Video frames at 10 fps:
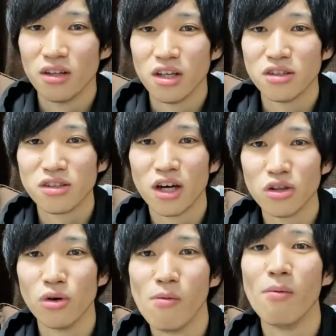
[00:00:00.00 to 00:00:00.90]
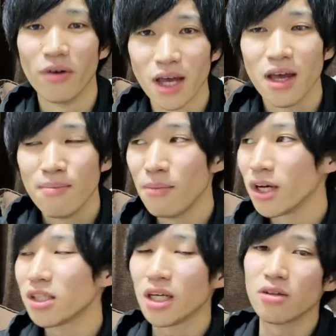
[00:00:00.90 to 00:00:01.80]
鉄桃ね、まあ、
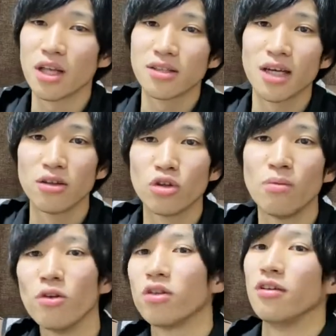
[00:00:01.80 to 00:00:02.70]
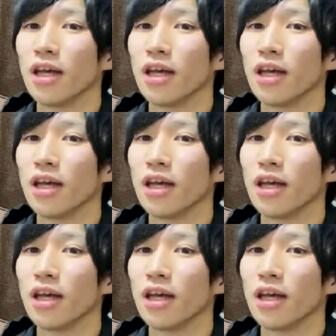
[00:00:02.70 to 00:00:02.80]
昔あの鉄友っていう